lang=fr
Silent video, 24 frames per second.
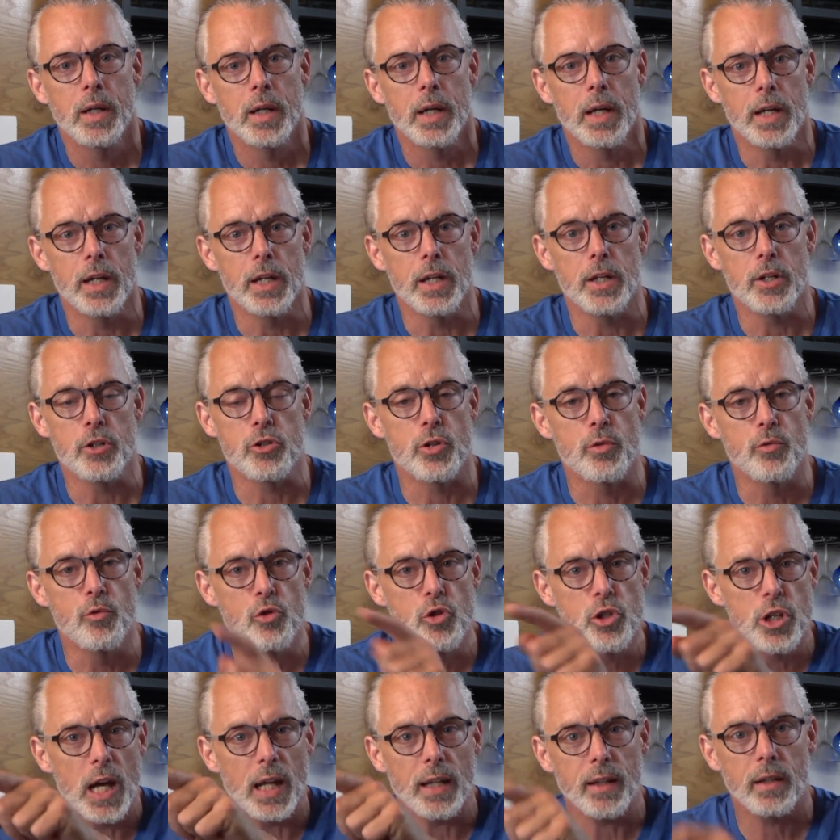Et j'ai vu
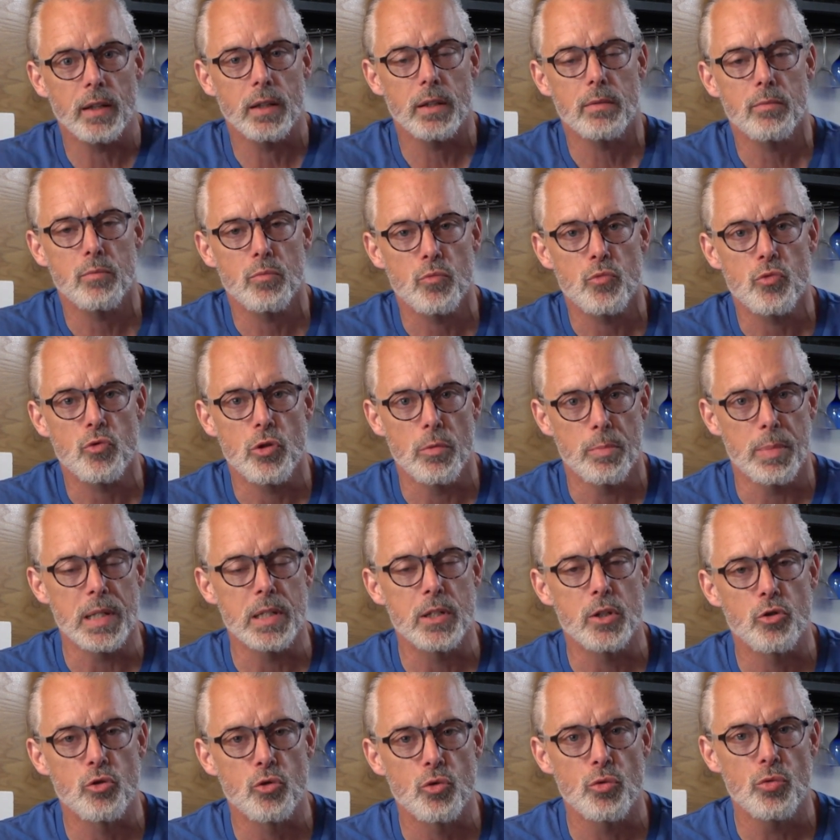chat, j'ai
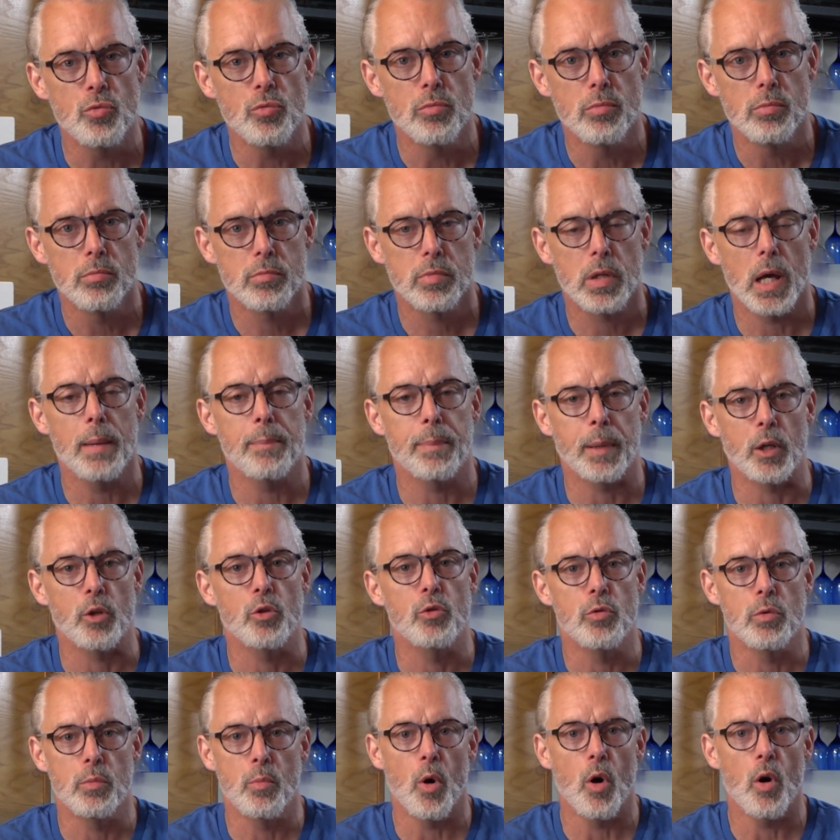pesé dessus. Après,
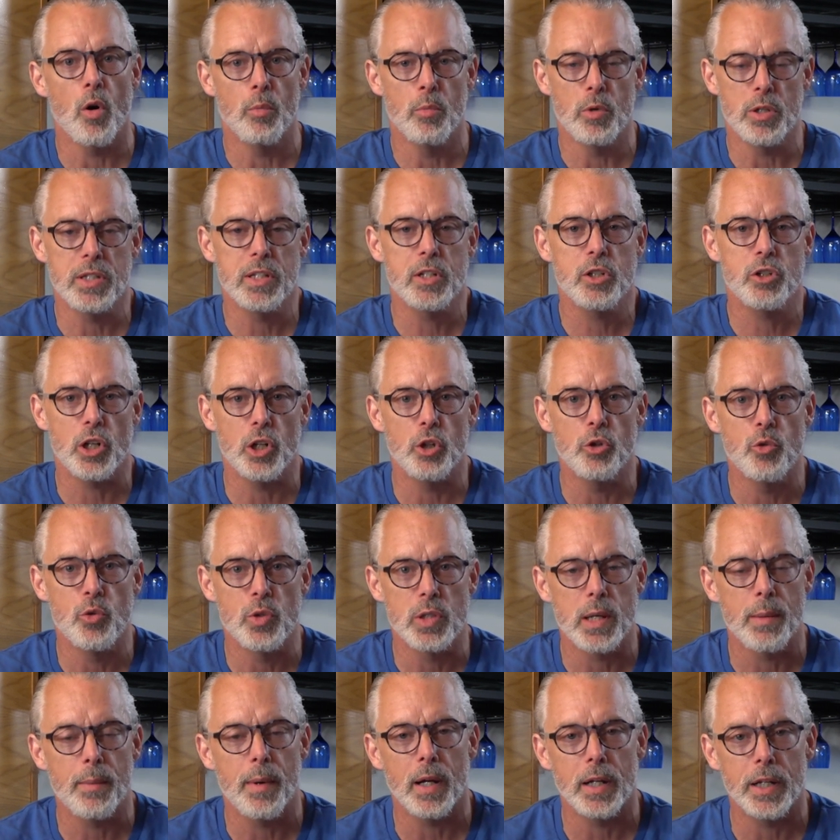on m'a dit que j'étais le
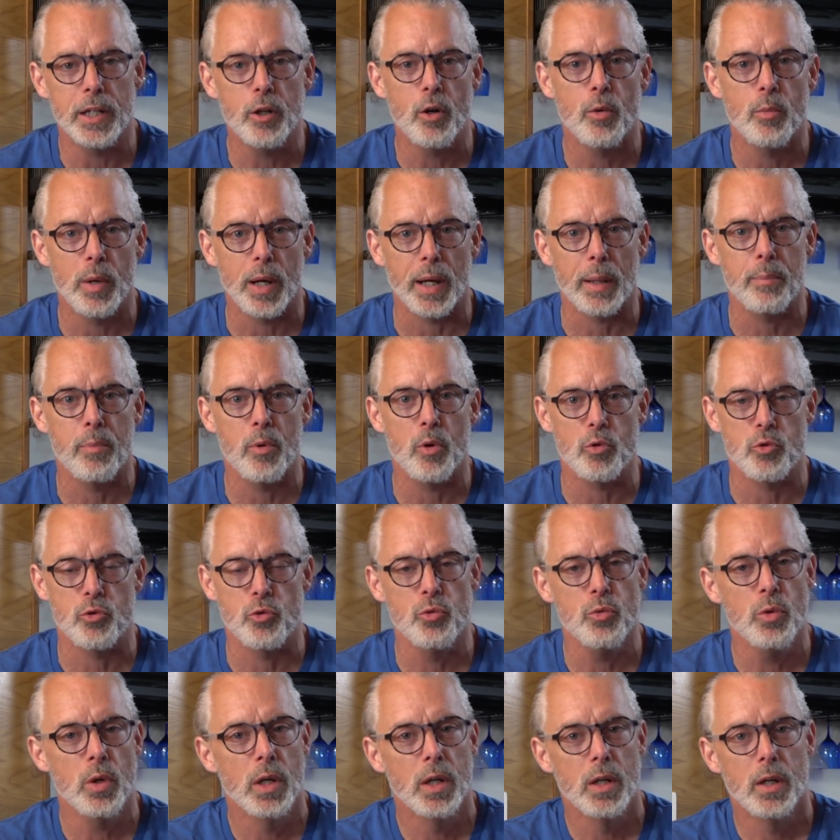deuxième en ligne, on m'a
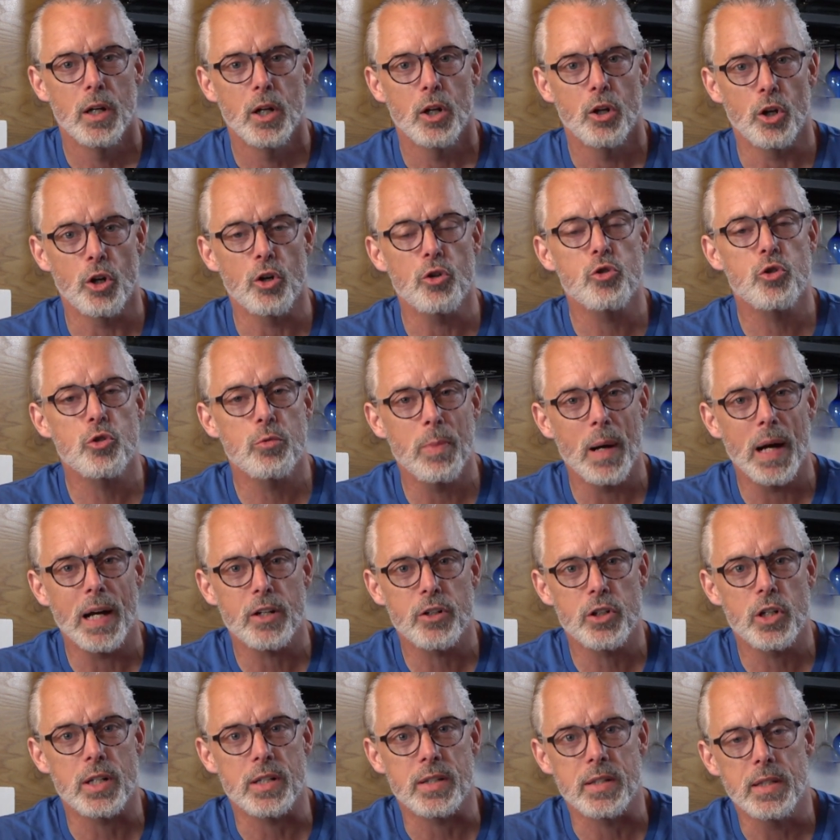répondu. Le gars, super
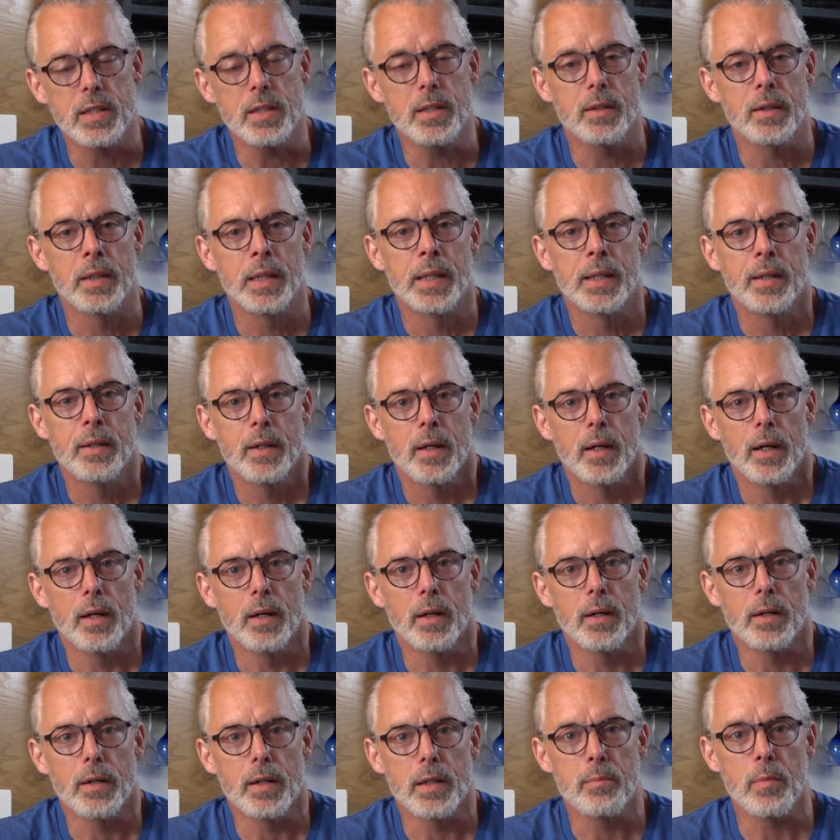gentil.
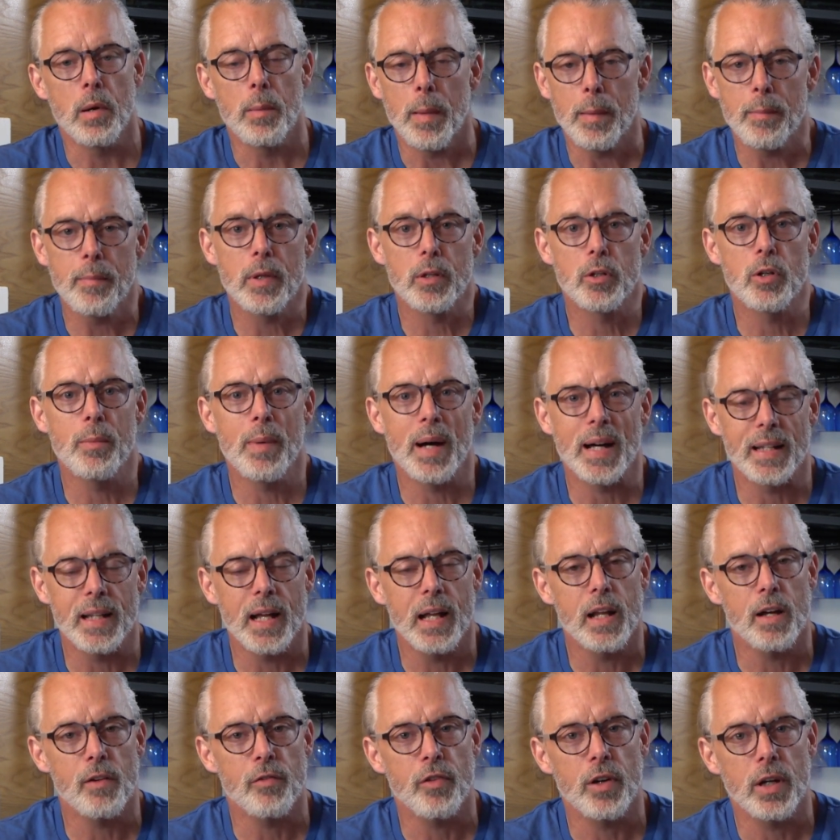Euh, il m'a même demandé à
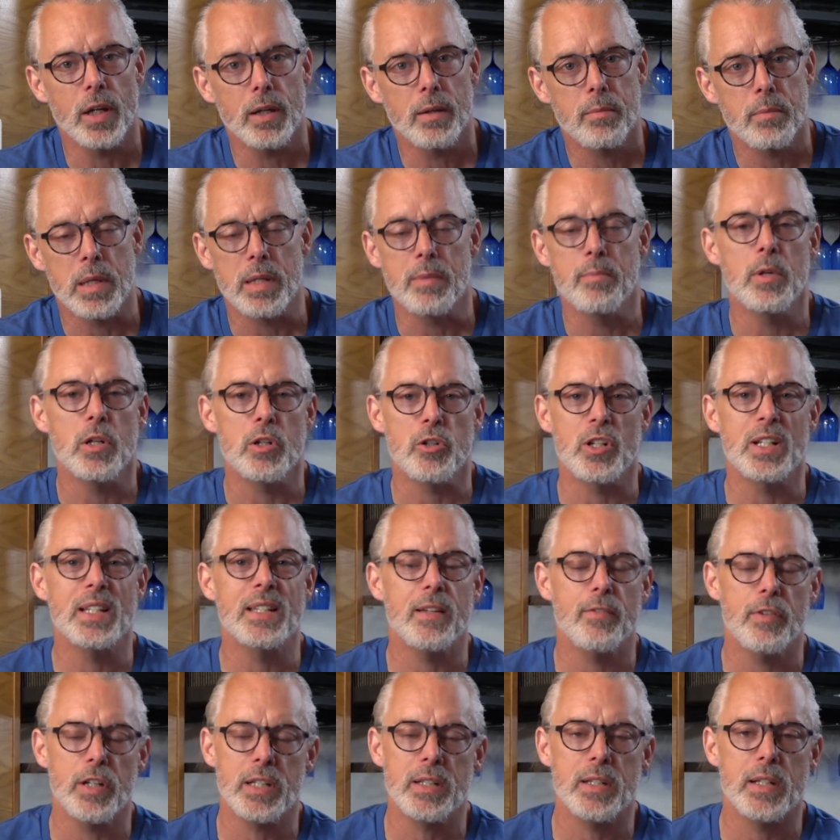la fin, ben, je le
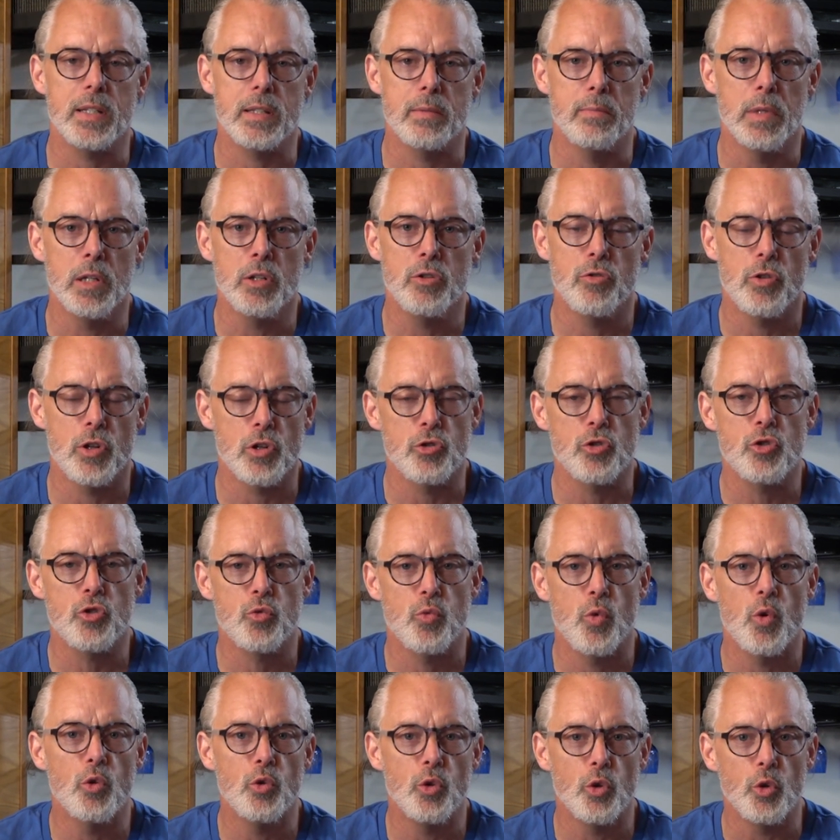savais que c'était 10 000, je voulais juste
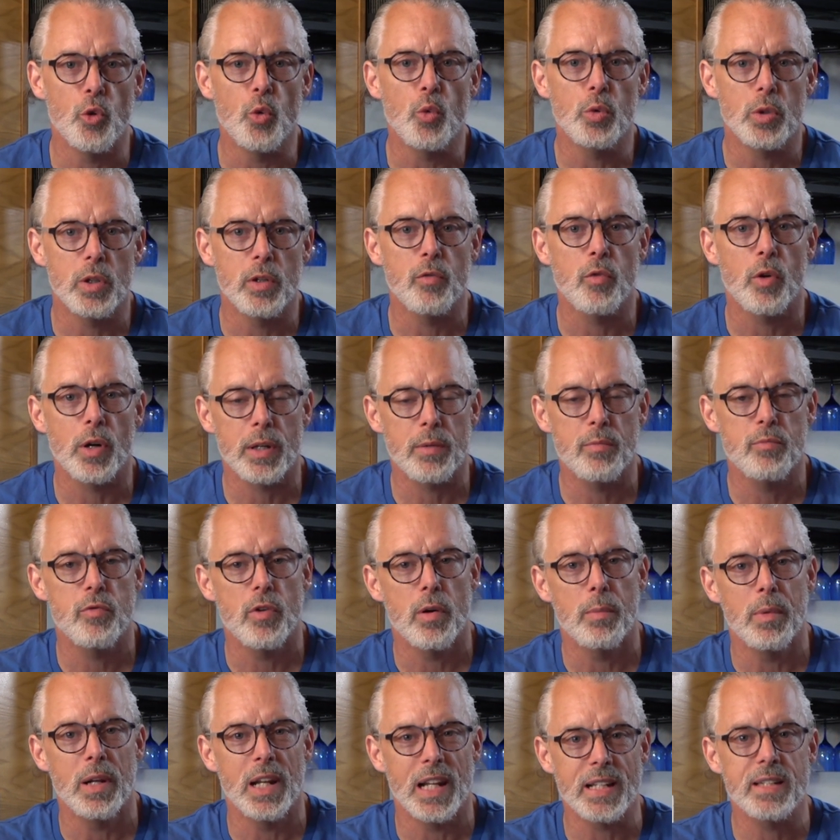jouer au nono des fois qu'il pouvait
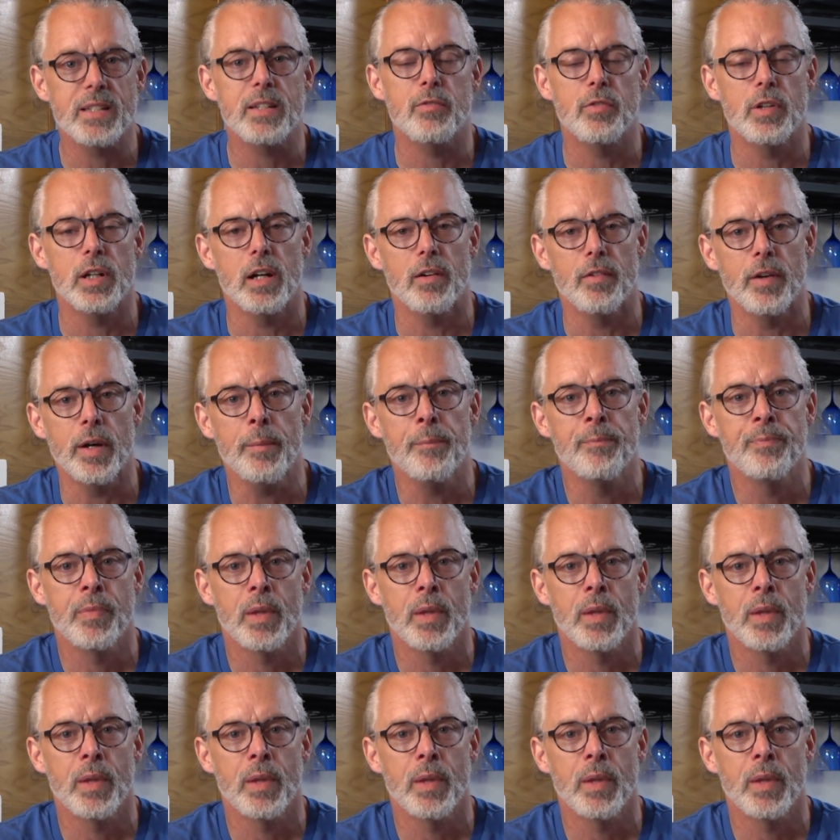me l'activer avant.